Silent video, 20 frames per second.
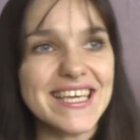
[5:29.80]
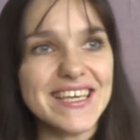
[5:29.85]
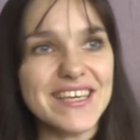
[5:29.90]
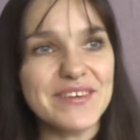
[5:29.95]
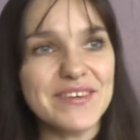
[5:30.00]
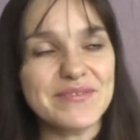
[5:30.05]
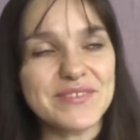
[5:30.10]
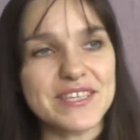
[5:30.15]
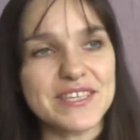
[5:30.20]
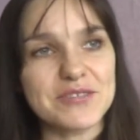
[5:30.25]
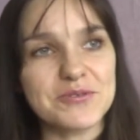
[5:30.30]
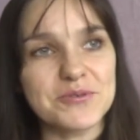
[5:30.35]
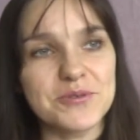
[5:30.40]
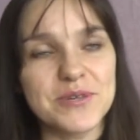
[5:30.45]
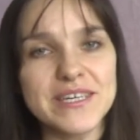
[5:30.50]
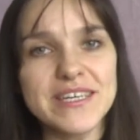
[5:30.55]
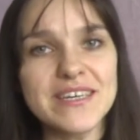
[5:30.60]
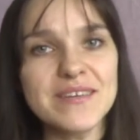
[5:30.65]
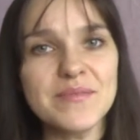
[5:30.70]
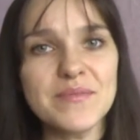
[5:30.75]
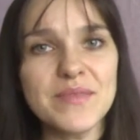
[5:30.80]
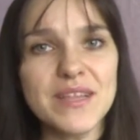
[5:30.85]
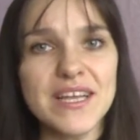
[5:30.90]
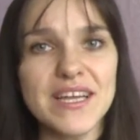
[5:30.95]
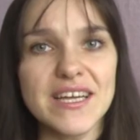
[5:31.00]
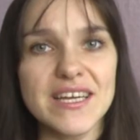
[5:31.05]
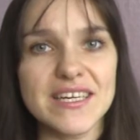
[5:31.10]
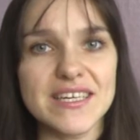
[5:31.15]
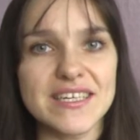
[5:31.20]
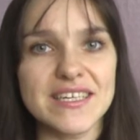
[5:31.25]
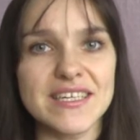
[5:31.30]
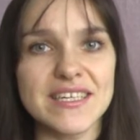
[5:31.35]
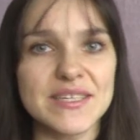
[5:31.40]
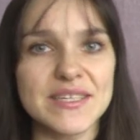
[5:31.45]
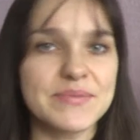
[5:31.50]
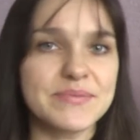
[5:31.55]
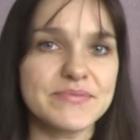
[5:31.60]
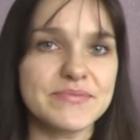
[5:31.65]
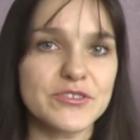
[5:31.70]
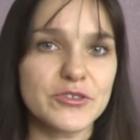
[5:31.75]
И второе, а,
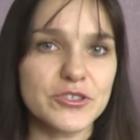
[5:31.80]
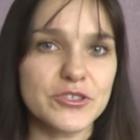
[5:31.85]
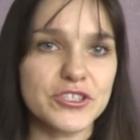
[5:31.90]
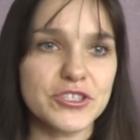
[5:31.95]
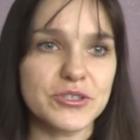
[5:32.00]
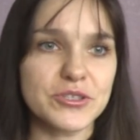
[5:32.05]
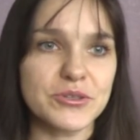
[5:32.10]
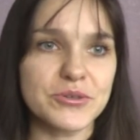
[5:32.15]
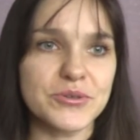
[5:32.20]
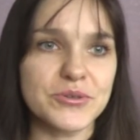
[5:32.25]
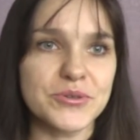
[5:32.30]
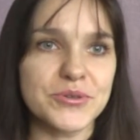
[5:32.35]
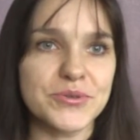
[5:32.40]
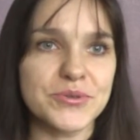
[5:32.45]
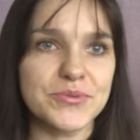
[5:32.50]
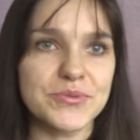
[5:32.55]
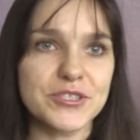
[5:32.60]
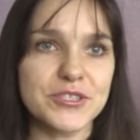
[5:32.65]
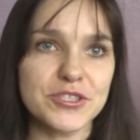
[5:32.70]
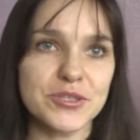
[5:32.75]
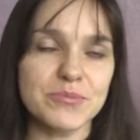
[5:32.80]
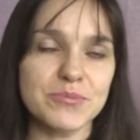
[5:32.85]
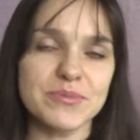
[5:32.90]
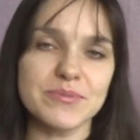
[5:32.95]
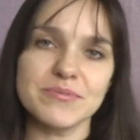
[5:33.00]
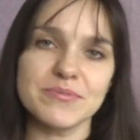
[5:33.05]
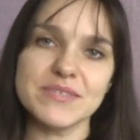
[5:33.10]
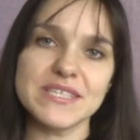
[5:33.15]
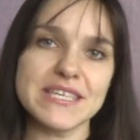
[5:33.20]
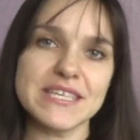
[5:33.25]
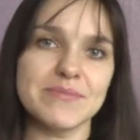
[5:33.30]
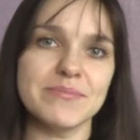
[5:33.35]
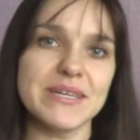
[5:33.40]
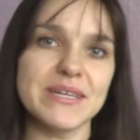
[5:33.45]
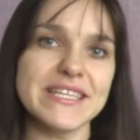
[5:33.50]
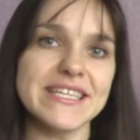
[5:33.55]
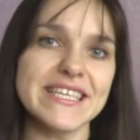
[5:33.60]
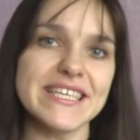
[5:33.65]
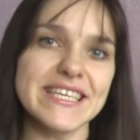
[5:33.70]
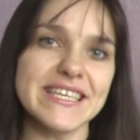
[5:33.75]
то, что чтобы все
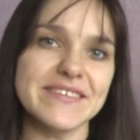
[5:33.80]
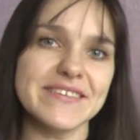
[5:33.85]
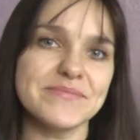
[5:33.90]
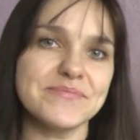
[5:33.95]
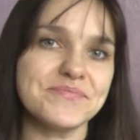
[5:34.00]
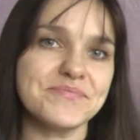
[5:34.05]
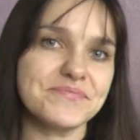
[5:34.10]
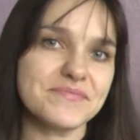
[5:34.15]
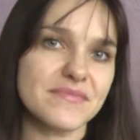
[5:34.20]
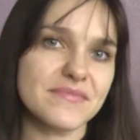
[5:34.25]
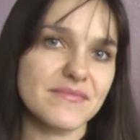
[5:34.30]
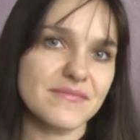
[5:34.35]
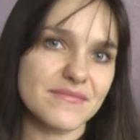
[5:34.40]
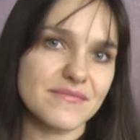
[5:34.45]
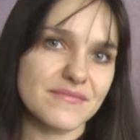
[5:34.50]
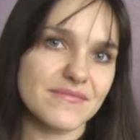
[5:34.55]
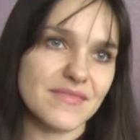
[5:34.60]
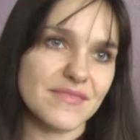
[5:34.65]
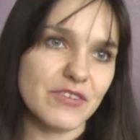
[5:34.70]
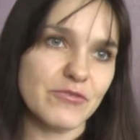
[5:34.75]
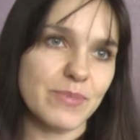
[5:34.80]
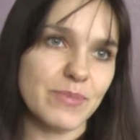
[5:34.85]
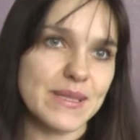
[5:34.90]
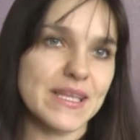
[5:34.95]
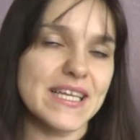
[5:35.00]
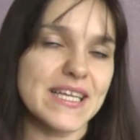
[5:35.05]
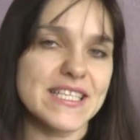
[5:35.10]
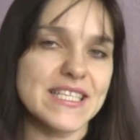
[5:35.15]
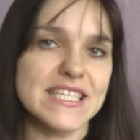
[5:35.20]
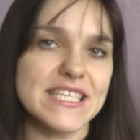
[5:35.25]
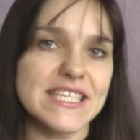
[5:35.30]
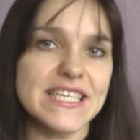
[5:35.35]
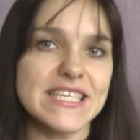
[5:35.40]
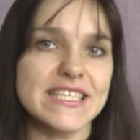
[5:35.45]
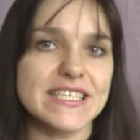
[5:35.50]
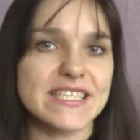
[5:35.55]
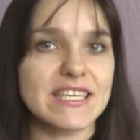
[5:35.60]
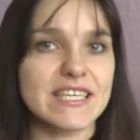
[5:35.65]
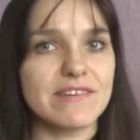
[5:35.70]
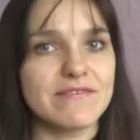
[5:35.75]
больные в палате
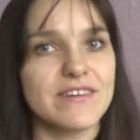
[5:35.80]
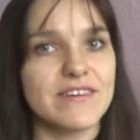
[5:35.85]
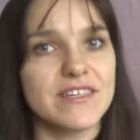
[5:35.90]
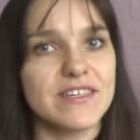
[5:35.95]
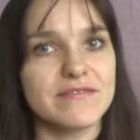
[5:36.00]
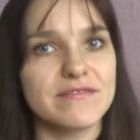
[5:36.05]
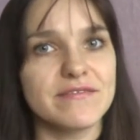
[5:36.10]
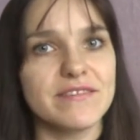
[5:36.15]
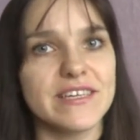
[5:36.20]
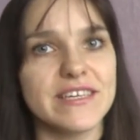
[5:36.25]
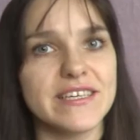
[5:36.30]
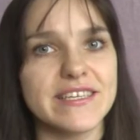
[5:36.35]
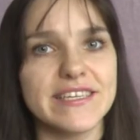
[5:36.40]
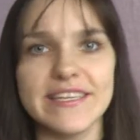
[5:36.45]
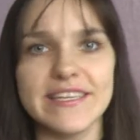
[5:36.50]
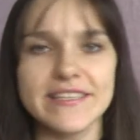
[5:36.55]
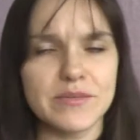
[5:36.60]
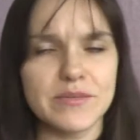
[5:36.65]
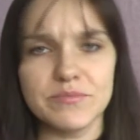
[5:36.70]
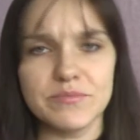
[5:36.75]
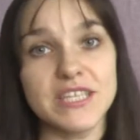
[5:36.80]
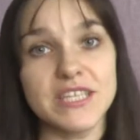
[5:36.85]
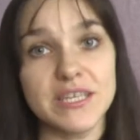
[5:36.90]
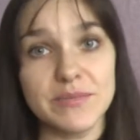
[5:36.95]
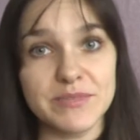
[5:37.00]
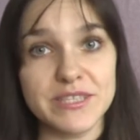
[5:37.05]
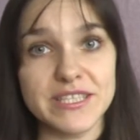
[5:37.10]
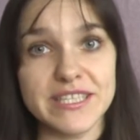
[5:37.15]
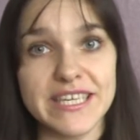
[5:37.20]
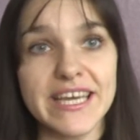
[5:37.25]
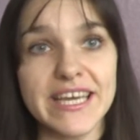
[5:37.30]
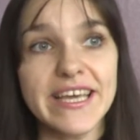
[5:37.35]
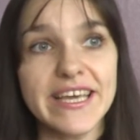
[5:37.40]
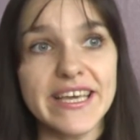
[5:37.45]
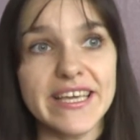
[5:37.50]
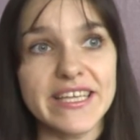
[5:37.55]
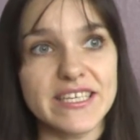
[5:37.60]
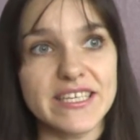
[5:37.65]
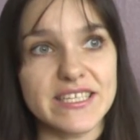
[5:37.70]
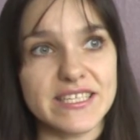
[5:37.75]
не разговаривали, или там беременные
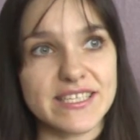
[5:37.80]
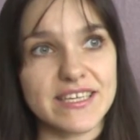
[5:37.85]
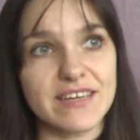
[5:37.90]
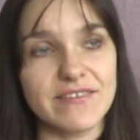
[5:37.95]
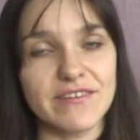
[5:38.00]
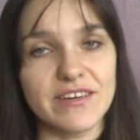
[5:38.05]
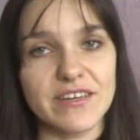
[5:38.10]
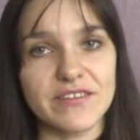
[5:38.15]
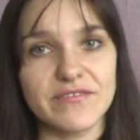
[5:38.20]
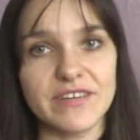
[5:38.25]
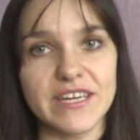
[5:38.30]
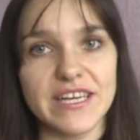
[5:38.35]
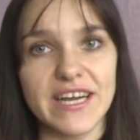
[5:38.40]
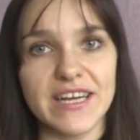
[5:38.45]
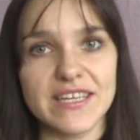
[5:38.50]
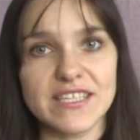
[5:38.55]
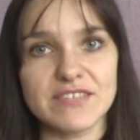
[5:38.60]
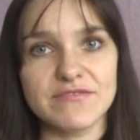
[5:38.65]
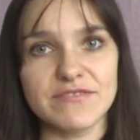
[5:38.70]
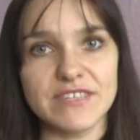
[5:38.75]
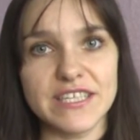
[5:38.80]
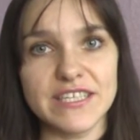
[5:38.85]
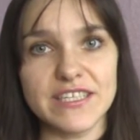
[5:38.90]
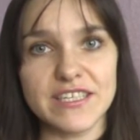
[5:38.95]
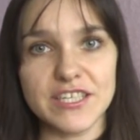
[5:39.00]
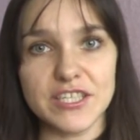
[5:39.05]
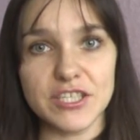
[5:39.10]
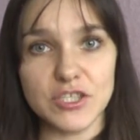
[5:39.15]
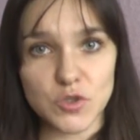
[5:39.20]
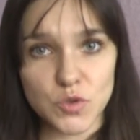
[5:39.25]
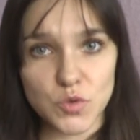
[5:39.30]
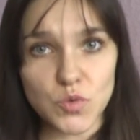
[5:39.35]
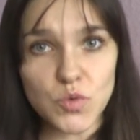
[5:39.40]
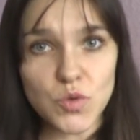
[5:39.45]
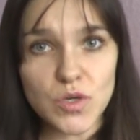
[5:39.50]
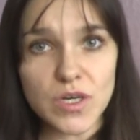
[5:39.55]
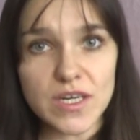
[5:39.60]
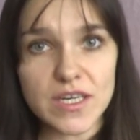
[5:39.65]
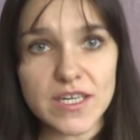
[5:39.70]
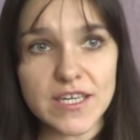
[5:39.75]
не разговаривали о своих
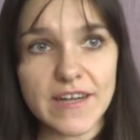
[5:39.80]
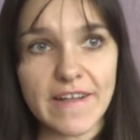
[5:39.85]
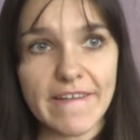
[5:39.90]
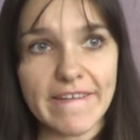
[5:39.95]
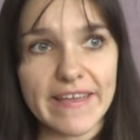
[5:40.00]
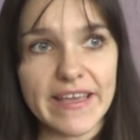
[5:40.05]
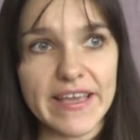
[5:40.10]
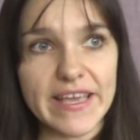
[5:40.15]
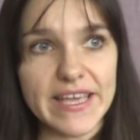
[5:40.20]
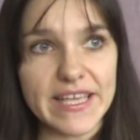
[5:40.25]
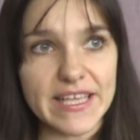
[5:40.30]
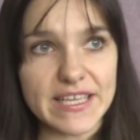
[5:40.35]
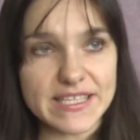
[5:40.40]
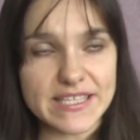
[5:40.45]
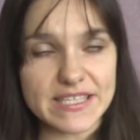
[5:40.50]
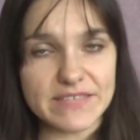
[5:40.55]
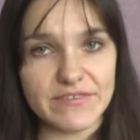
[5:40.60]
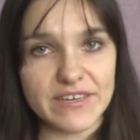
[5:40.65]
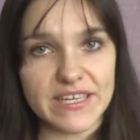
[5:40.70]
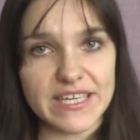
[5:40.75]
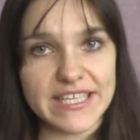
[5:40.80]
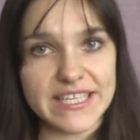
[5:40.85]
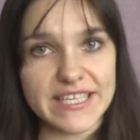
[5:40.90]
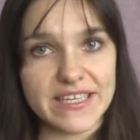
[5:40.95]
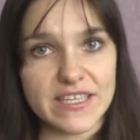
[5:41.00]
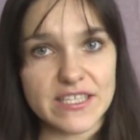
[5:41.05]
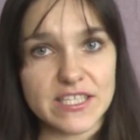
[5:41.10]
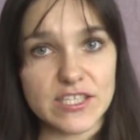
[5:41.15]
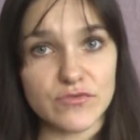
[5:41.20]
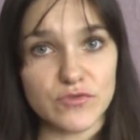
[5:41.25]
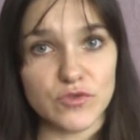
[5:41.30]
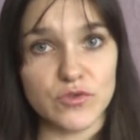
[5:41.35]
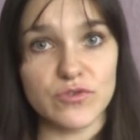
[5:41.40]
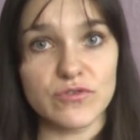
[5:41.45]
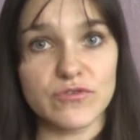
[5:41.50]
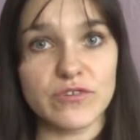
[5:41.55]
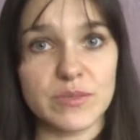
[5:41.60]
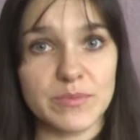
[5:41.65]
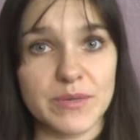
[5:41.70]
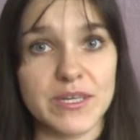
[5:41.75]
недугах и не сливали негативную
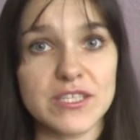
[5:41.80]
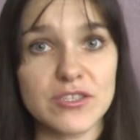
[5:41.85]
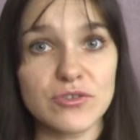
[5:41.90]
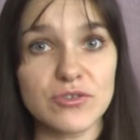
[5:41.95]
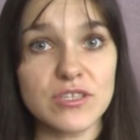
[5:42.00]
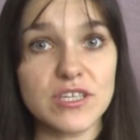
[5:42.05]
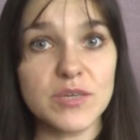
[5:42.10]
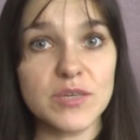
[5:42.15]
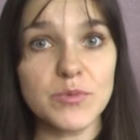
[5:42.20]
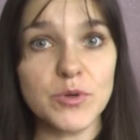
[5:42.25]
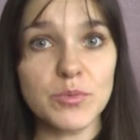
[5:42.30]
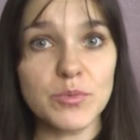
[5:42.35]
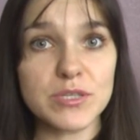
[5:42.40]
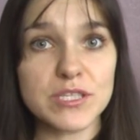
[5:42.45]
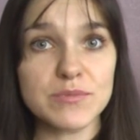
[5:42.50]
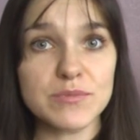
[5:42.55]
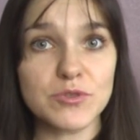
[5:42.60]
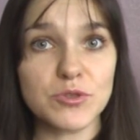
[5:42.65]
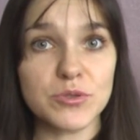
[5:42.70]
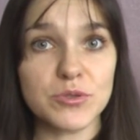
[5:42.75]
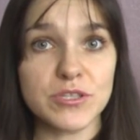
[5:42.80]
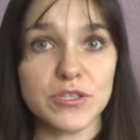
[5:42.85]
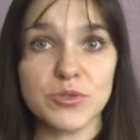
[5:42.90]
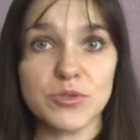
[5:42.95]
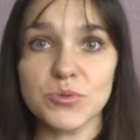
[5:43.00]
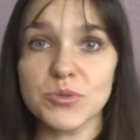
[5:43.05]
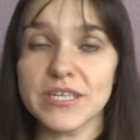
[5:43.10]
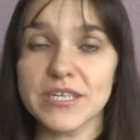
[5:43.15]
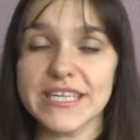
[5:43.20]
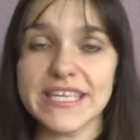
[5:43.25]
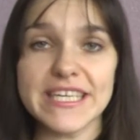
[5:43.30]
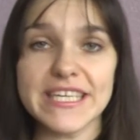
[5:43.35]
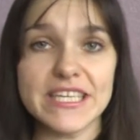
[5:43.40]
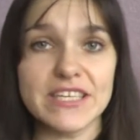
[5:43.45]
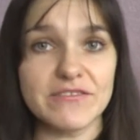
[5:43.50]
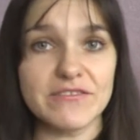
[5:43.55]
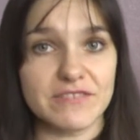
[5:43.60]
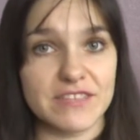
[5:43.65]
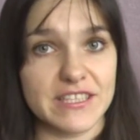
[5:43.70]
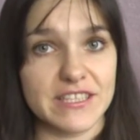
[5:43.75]
информацию таким образом друг на друга и
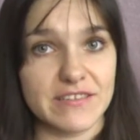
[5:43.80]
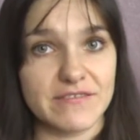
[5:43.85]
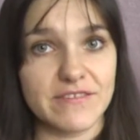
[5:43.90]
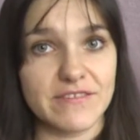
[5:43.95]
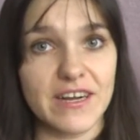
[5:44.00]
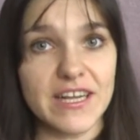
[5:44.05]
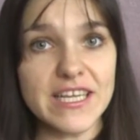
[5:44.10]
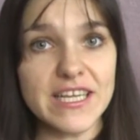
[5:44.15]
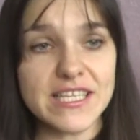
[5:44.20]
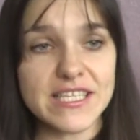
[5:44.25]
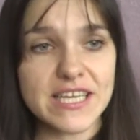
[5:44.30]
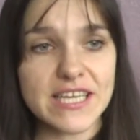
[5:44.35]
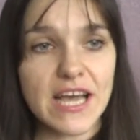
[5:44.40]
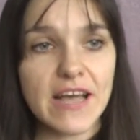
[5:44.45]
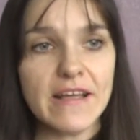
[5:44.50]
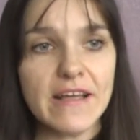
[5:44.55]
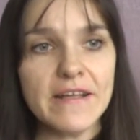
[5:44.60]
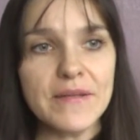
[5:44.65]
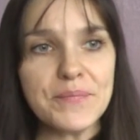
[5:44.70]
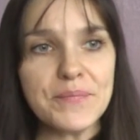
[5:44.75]
не волновались